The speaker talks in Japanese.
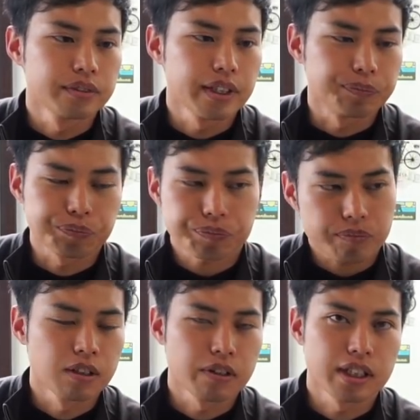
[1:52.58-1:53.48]
で
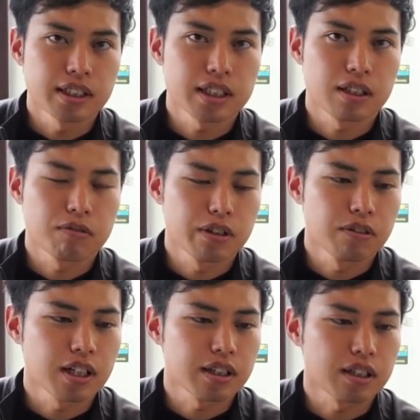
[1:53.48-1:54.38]
これなぜかこれ
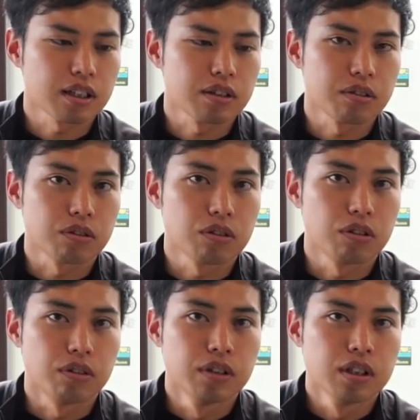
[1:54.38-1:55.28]
を買ったかっていう
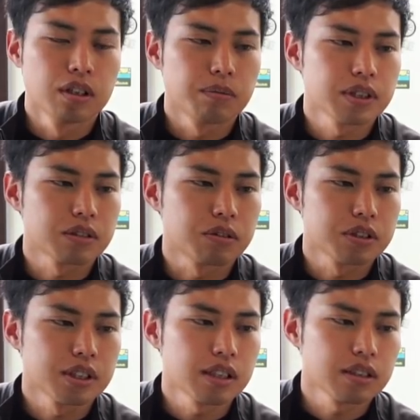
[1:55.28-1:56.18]
とまずこ
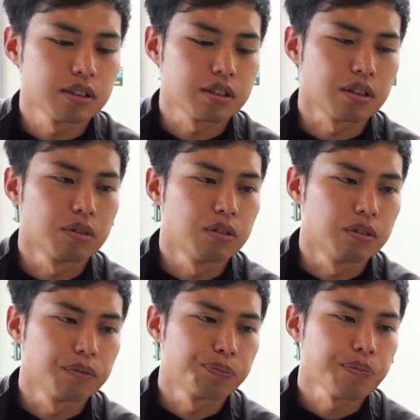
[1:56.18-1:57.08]
ちらなんですけど
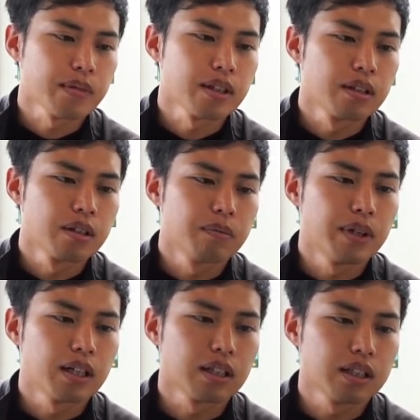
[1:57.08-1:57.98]

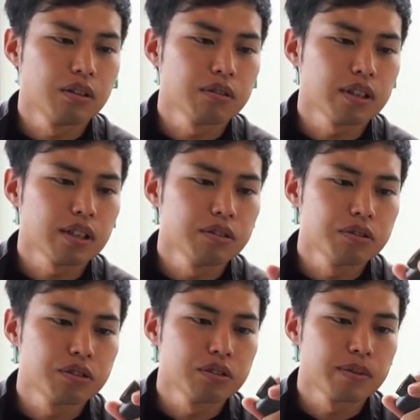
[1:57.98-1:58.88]
まあいろんな
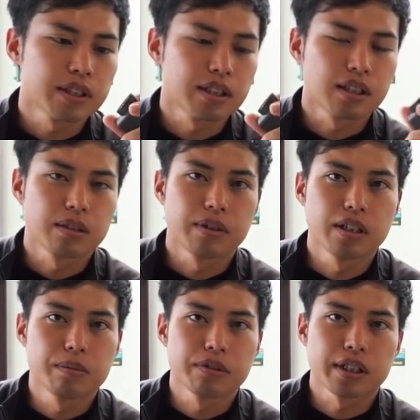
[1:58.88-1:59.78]
YouTuber さんが今
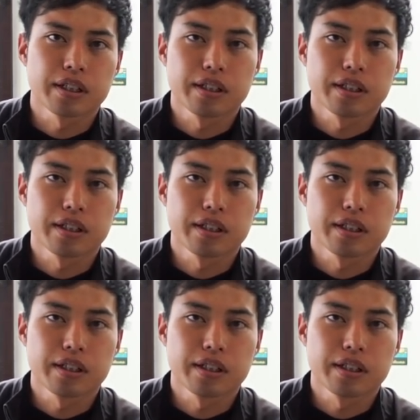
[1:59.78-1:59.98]
レビュー上げ